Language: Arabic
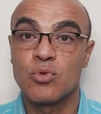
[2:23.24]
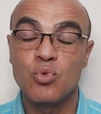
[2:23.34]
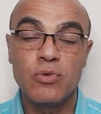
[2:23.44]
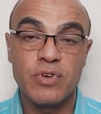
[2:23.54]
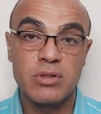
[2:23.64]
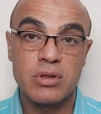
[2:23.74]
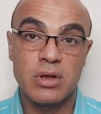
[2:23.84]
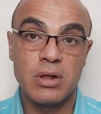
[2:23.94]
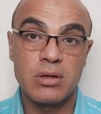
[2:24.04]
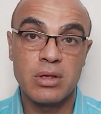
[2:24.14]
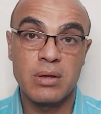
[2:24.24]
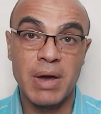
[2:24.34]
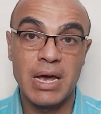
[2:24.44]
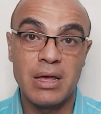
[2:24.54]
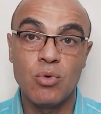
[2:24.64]
طول فترة علاقتك
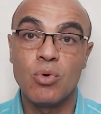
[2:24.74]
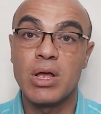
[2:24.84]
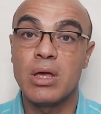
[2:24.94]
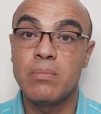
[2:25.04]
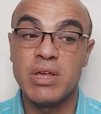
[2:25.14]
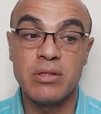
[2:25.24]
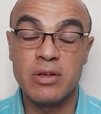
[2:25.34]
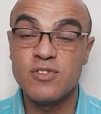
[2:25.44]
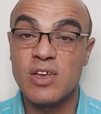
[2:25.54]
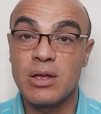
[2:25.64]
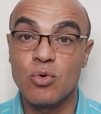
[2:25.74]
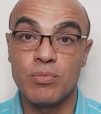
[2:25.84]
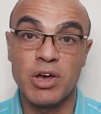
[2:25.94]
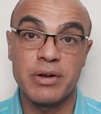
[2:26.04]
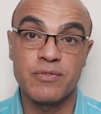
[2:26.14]
معاه وهو كان بيدرسك
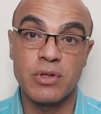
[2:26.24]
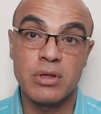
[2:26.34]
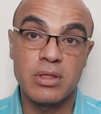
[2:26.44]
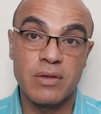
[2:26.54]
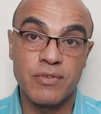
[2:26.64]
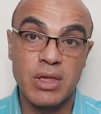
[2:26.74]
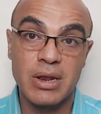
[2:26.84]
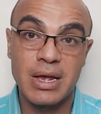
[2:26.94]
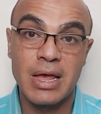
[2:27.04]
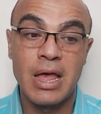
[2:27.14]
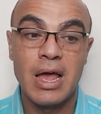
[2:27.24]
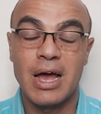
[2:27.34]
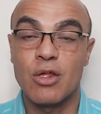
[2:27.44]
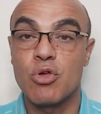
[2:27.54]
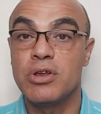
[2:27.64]
وبيعرف طريقة تفكيرك
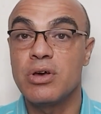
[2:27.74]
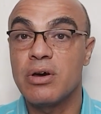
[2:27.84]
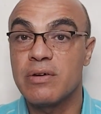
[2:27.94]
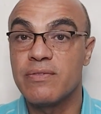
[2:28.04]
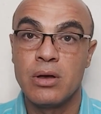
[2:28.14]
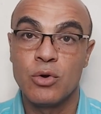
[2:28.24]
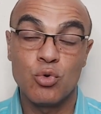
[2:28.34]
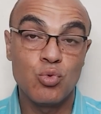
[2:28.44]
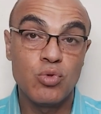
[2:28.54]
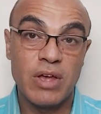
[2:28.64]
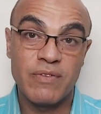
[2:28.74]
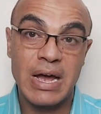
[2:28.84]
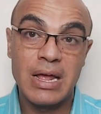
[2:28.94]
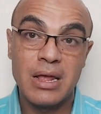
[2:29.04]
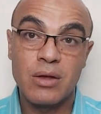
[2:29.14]
علشان يعرف ردود
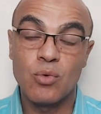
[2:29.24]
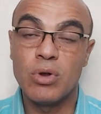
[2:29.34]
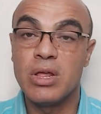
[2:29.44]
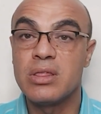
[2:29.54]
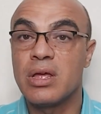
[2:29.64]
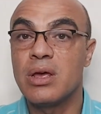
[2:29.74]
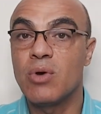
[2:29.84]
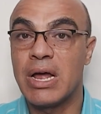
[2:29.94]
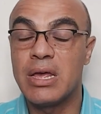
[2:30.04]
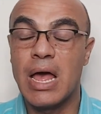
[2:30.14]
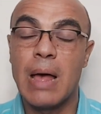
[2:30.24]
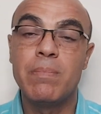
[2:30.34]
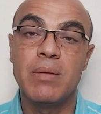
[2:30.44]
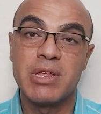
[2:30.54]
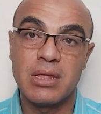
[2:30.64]
أفعالك واللي أنت ناوي عليه
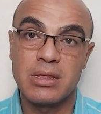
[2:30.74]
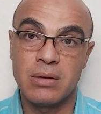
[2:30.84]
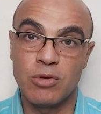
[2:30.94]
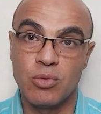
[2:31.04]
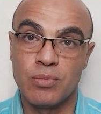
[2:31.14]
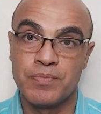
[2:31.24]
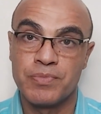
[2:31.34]
قبل ما أنت تعمله